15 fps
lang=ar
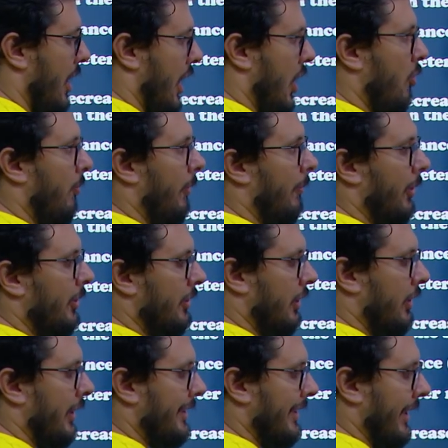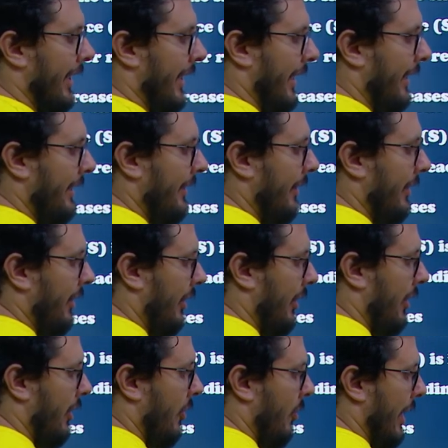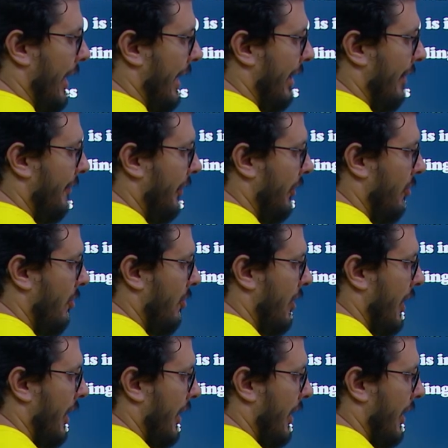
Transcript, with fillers: او بالمنطق السريع جدا اللي ار اعلى فيه